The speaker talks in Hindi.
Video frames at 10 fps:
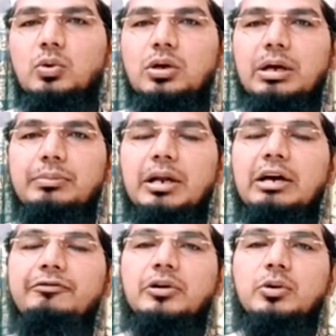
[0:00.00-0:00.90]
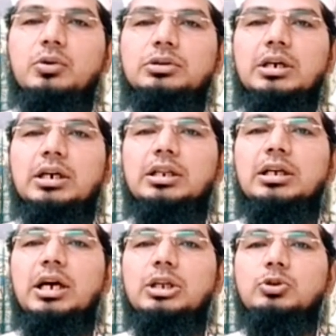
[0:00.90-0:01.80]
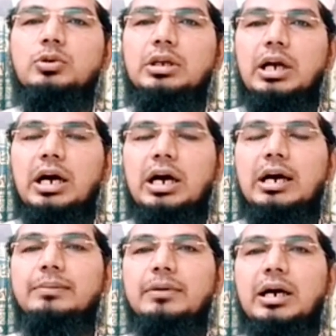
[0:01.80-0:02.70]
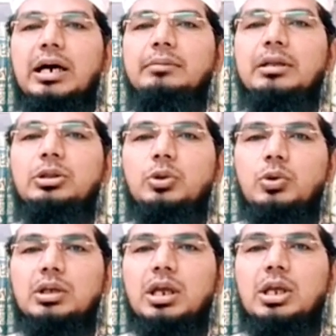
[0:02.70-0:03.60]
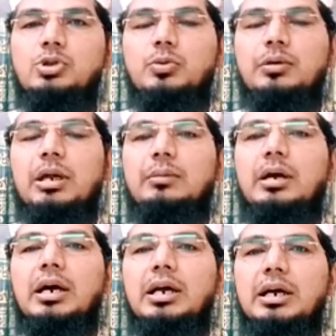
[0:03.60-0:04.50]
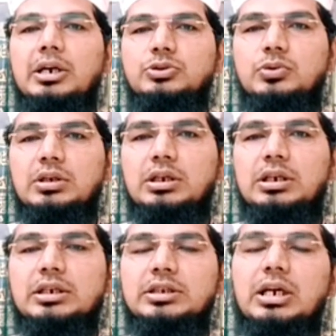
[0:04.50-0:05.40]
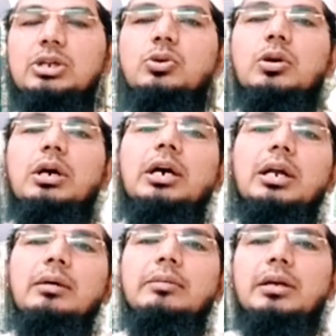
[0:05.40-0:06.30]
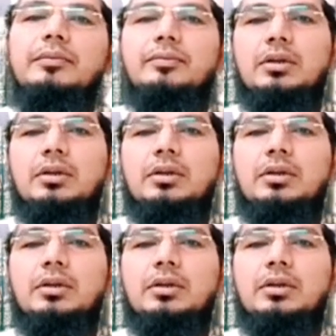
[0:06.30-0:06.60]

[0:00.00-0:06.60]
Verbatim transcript: को कपड़ा फ़रोख्त कर दिया तो ये आपका अमल धोखे के ज़ुमरे में आएगा जो कि नाजायज़ और हराम है